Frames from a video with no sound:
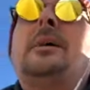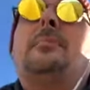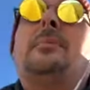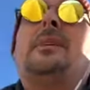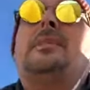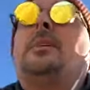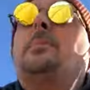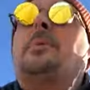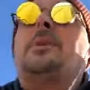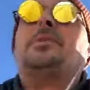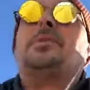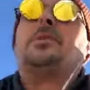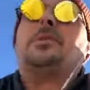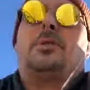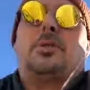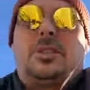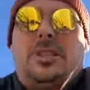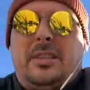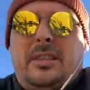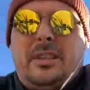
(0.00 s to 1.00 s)
mais c'est
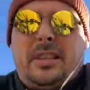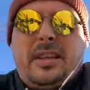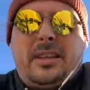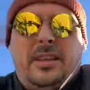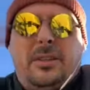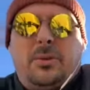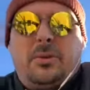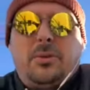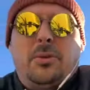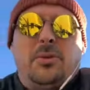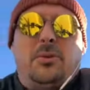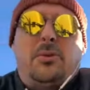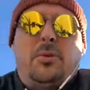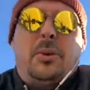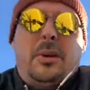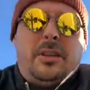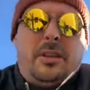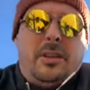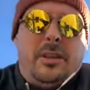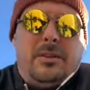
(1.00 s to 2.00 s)
passionnant. J'ai détaillé tout, tout
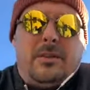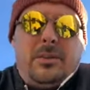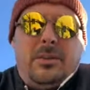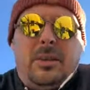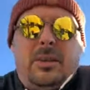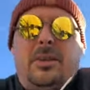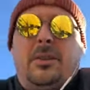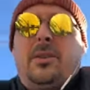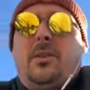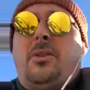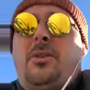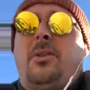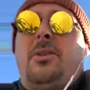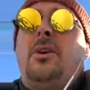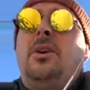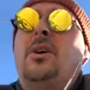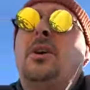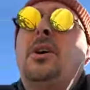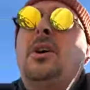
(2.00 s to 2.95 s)
est tout est dans